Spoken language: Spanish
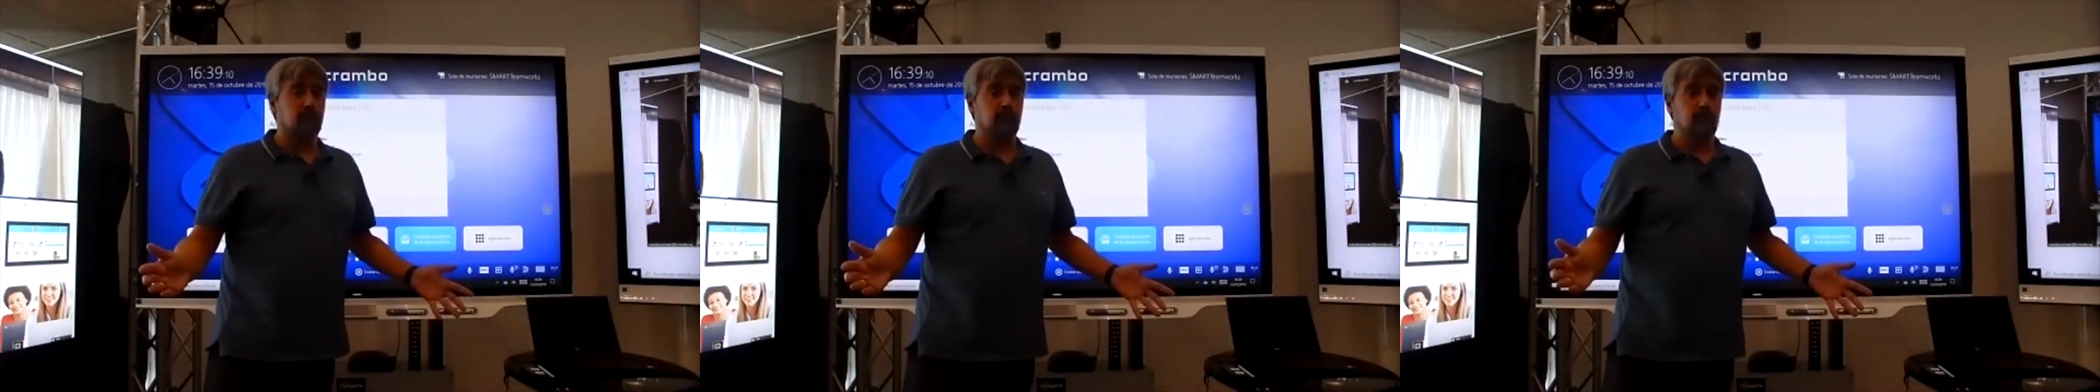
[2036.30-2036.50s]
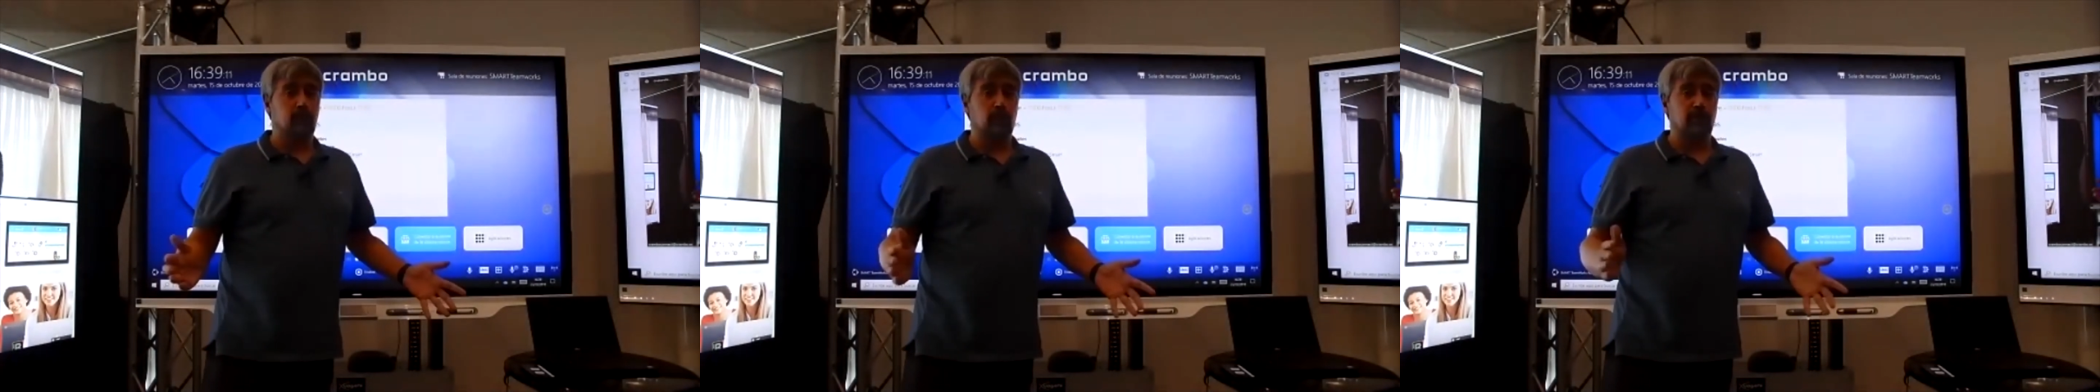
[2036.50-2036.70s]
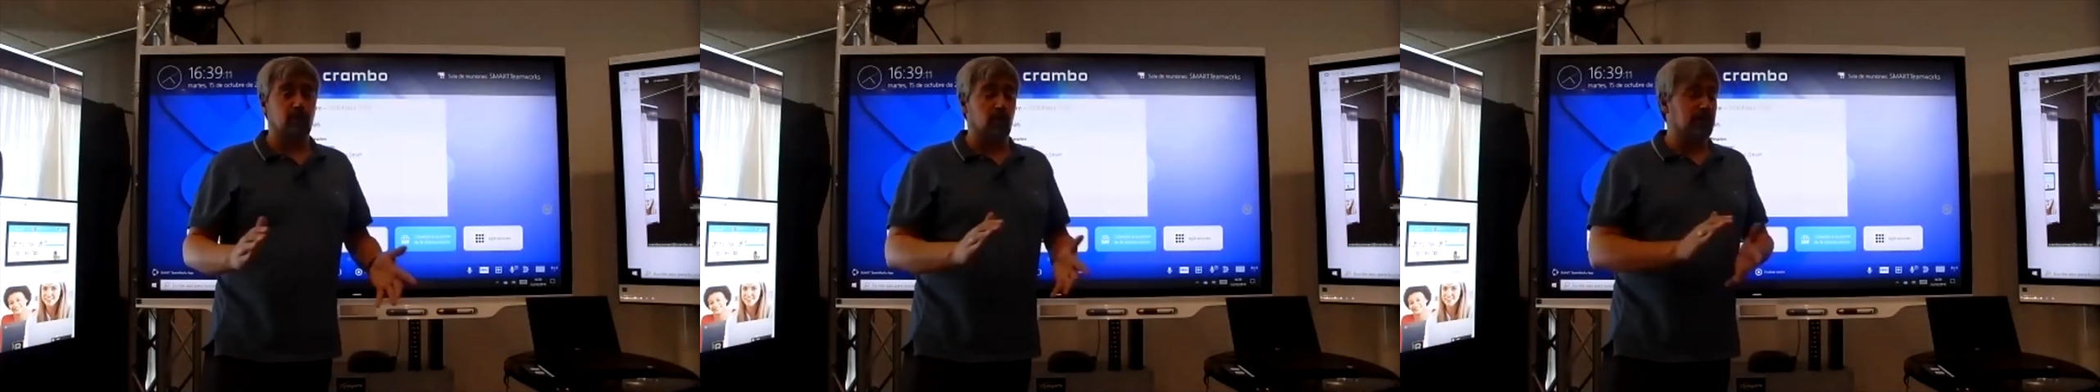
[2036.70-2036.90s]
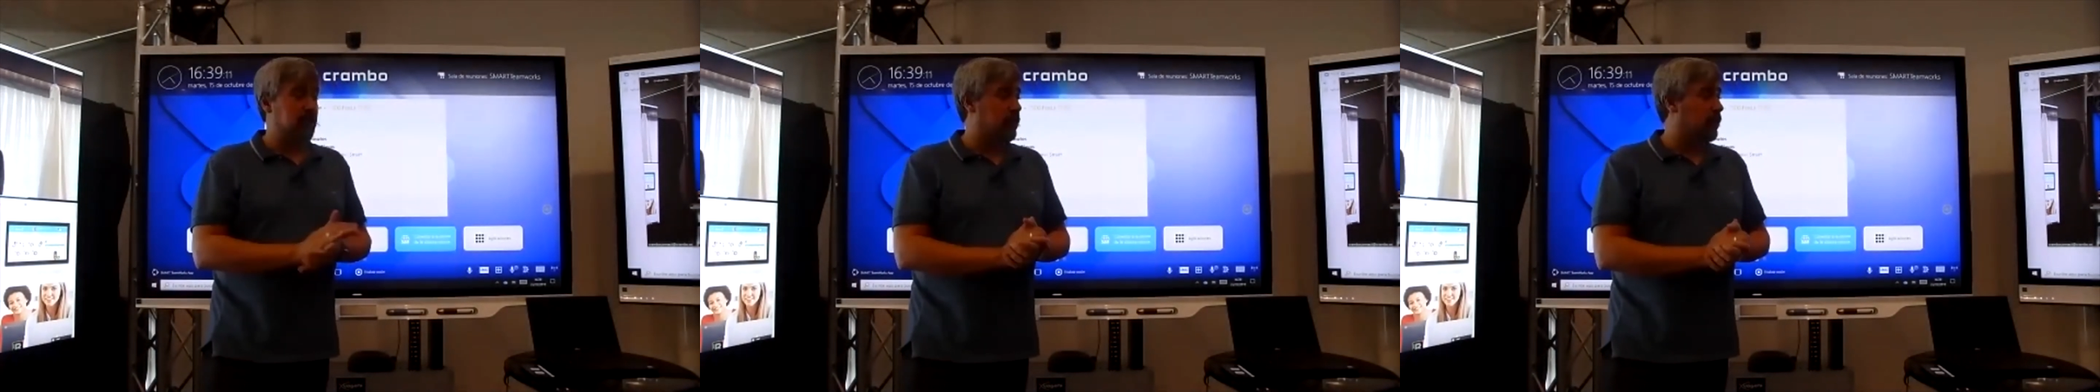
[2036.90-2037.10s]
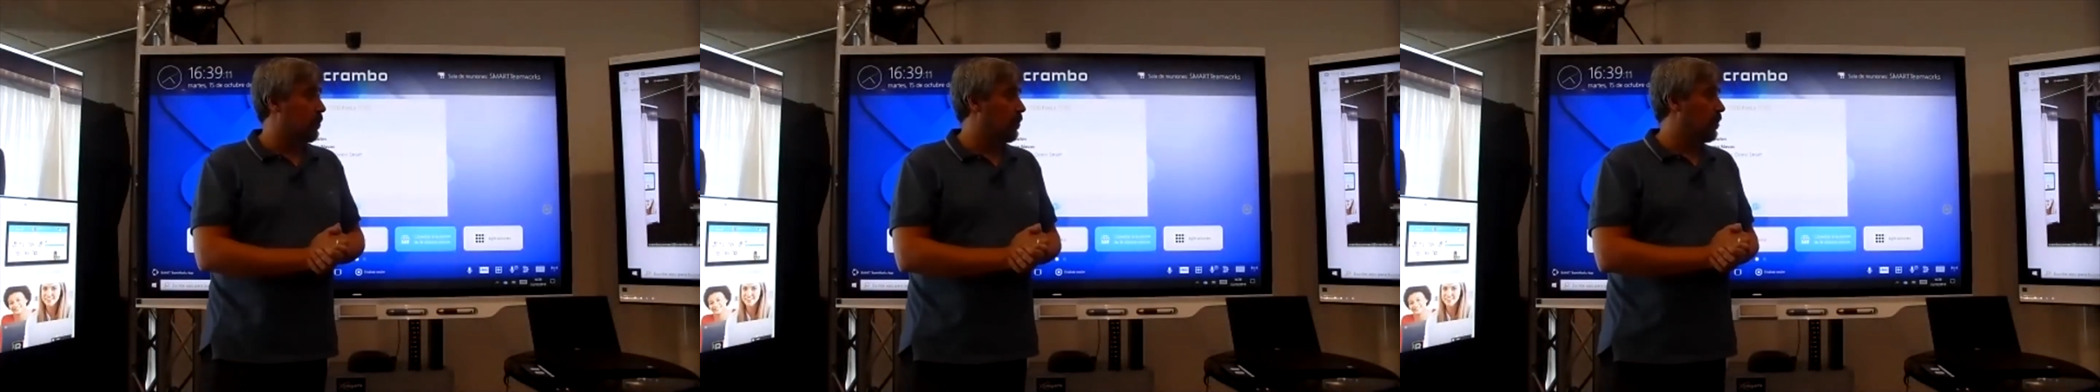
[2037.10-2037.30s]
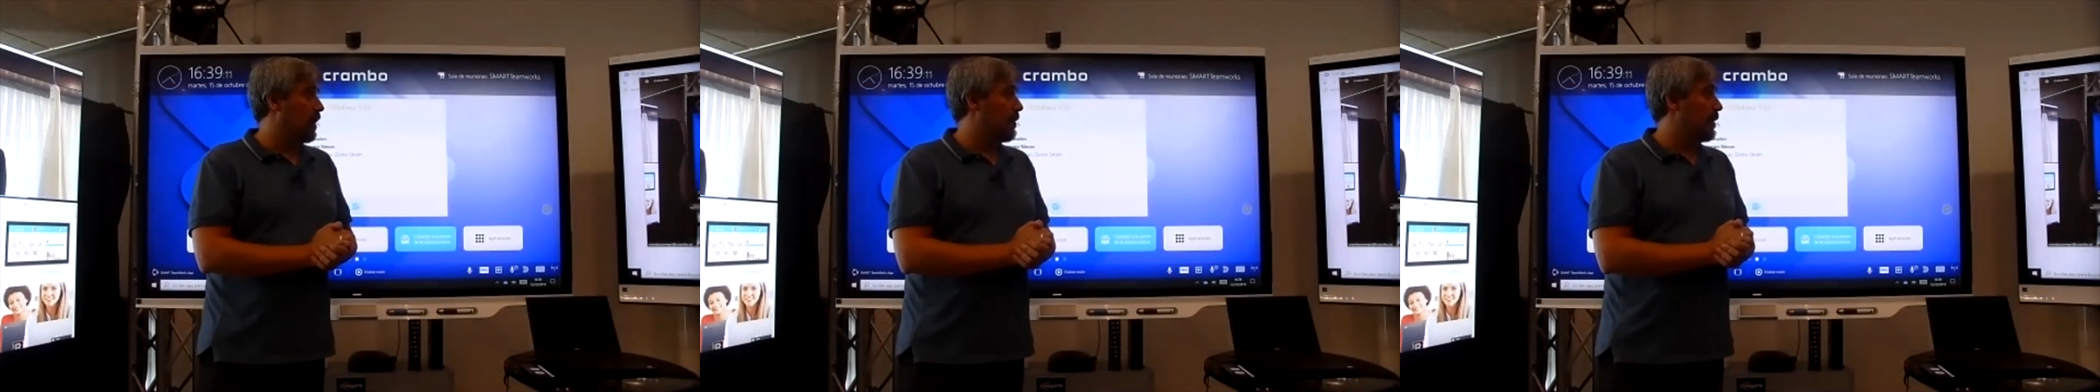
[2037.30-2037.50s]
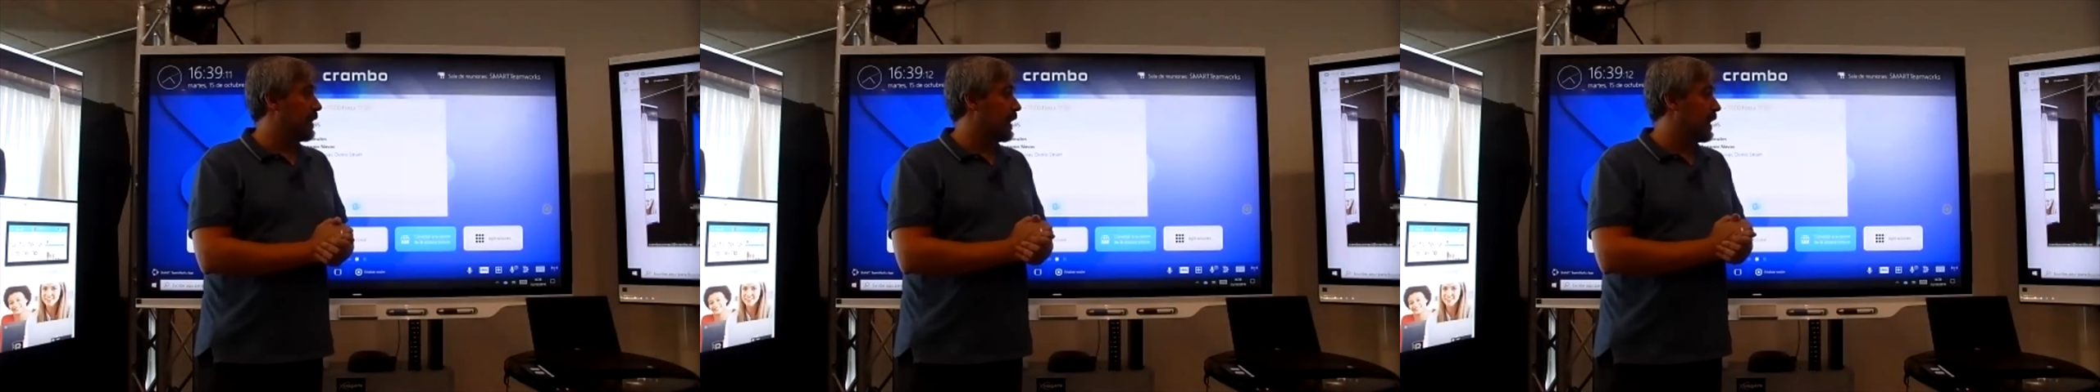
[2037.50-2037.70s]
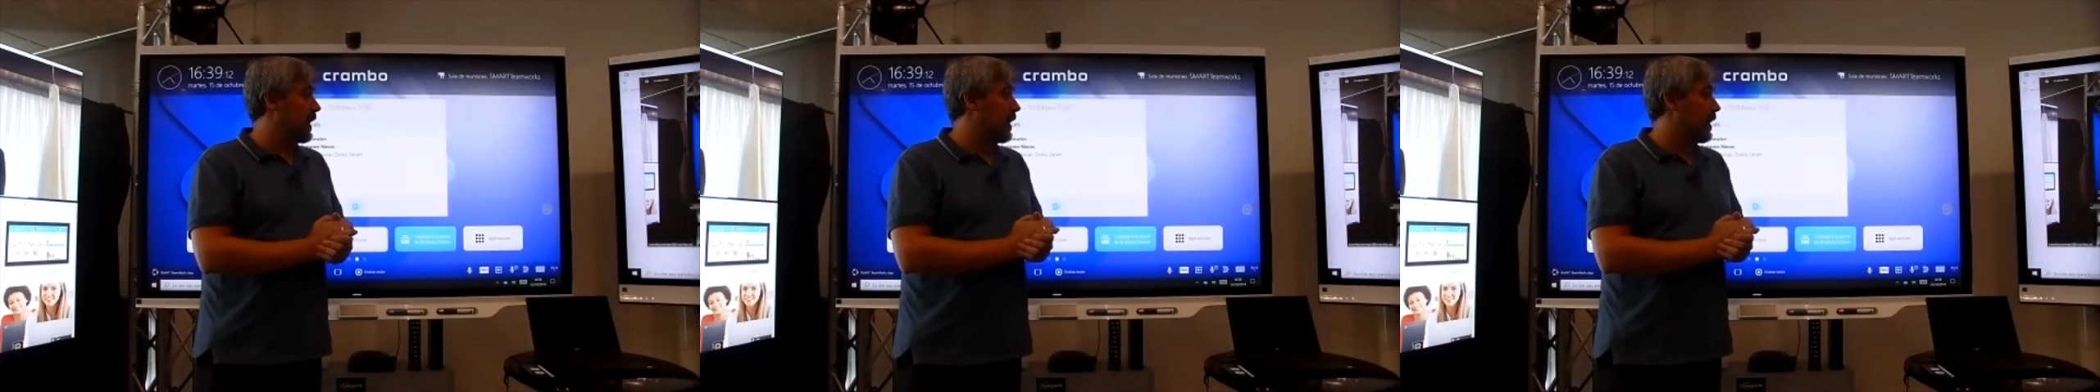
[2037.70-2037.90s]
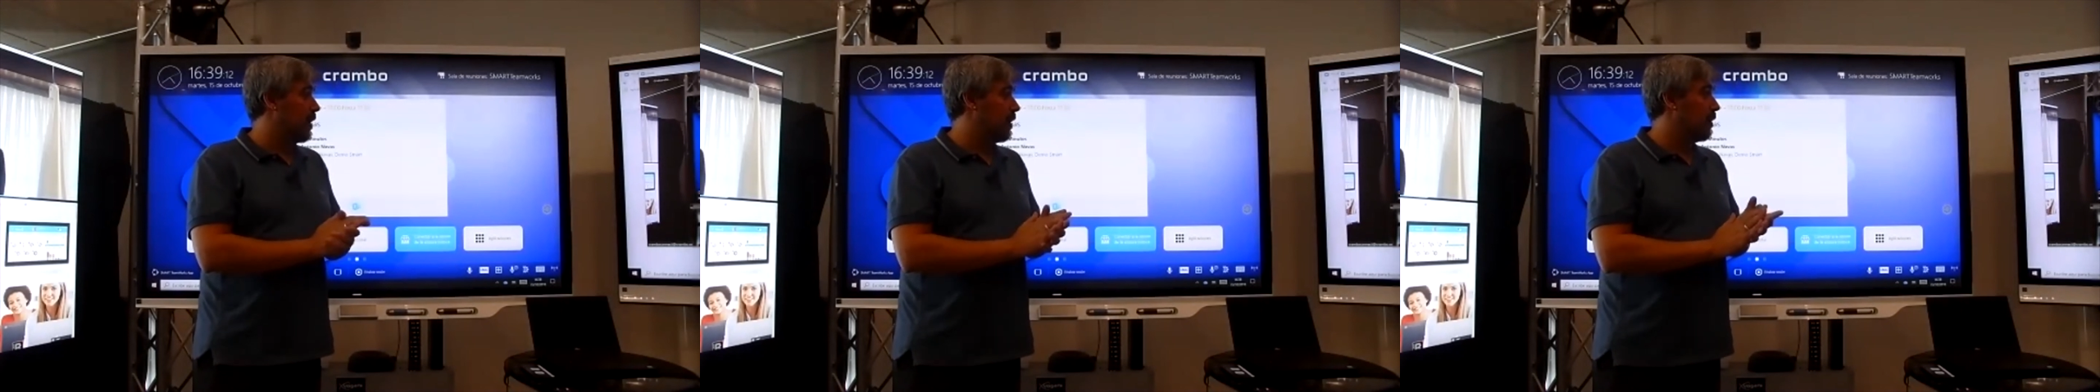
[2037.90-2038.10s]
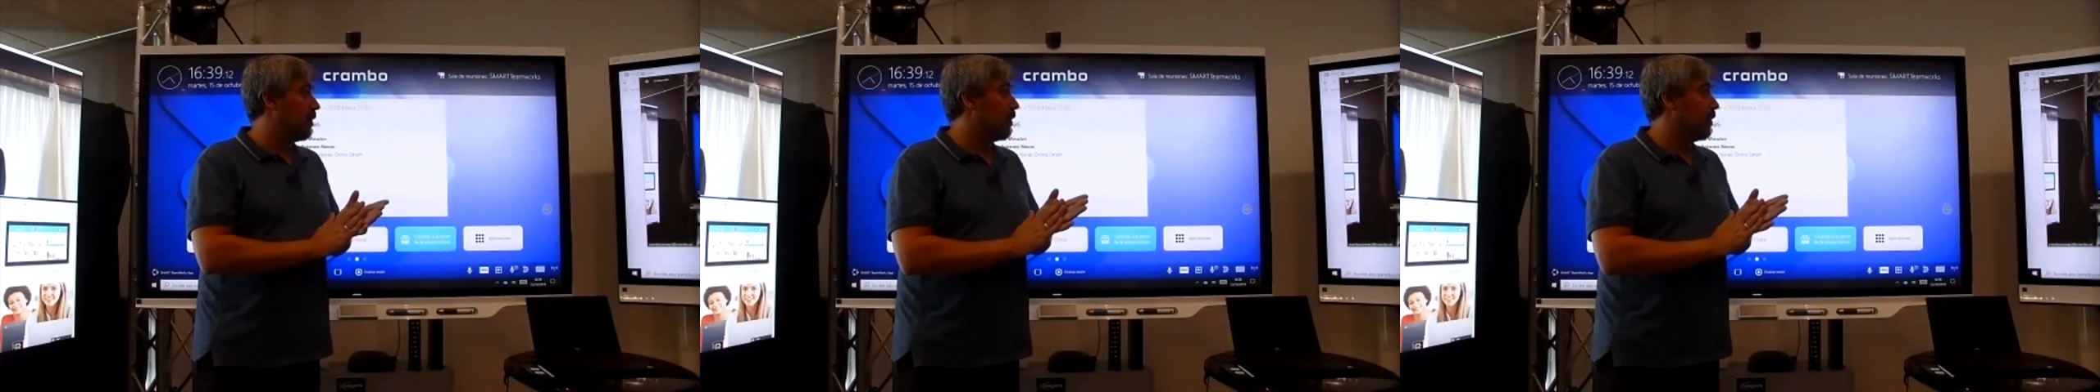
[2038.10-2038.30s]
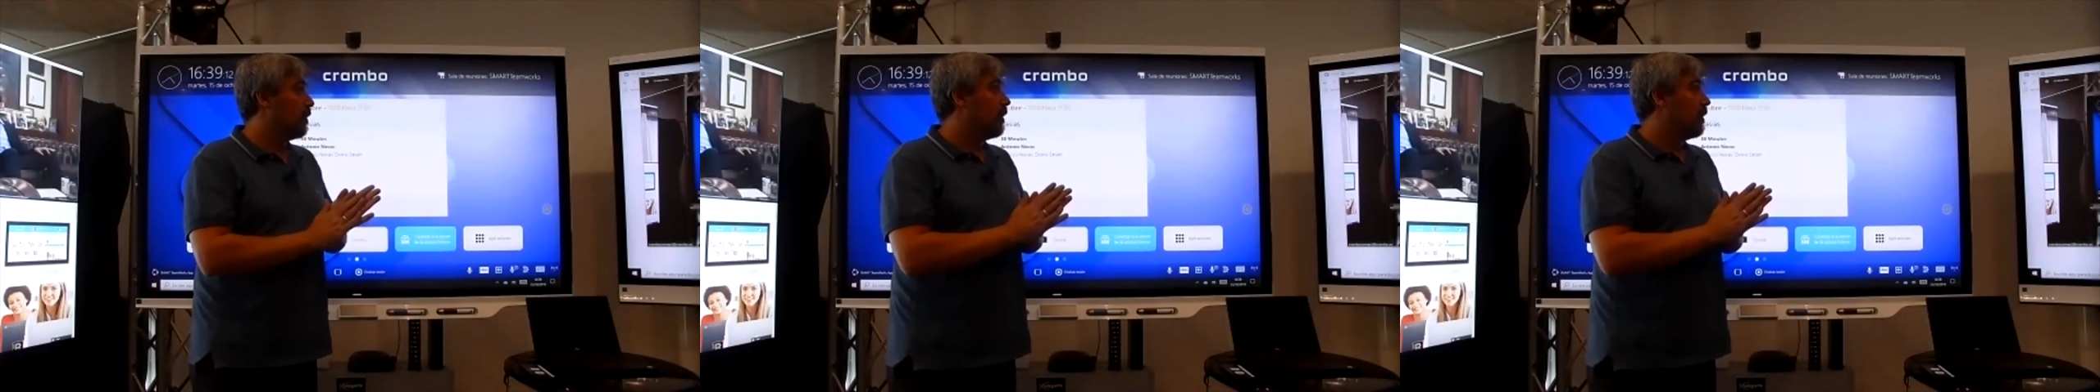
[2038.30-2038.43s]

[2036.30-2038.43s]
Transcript: pues con esto la verdad que,